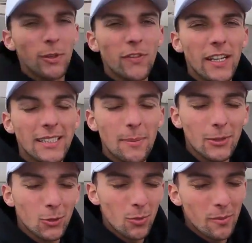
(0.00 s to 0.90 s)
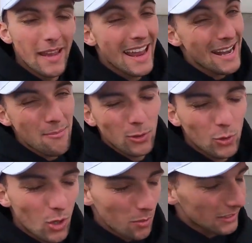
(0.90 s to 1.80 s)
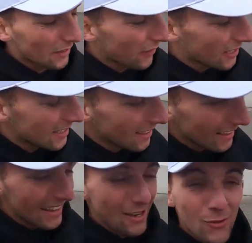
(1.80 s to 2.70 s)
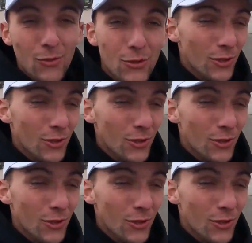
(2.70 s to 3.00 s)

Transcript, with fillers: Spot validé par tout le monde, mais hey, eh, les potes, on commence à fatiguer là, hey, eh, je vous